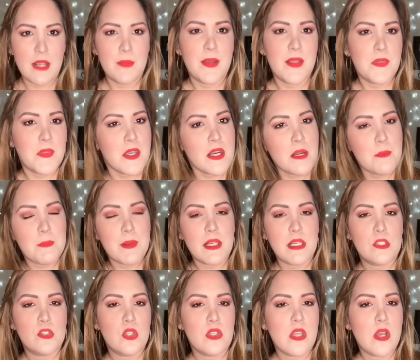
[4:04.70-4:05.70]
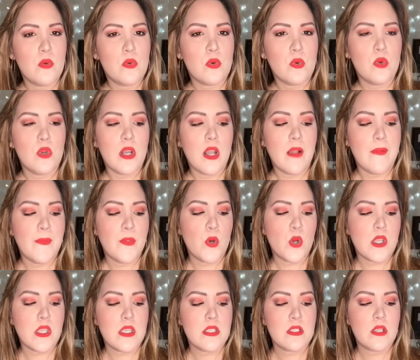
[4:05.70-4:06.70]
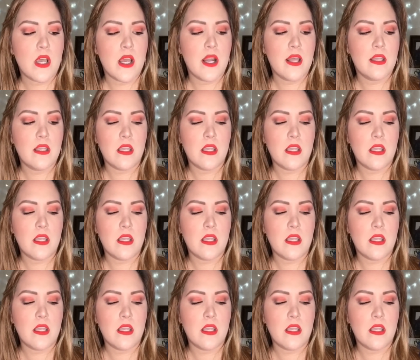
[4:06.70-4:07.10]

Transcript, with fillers: levantan el pelito de algún lado y es cara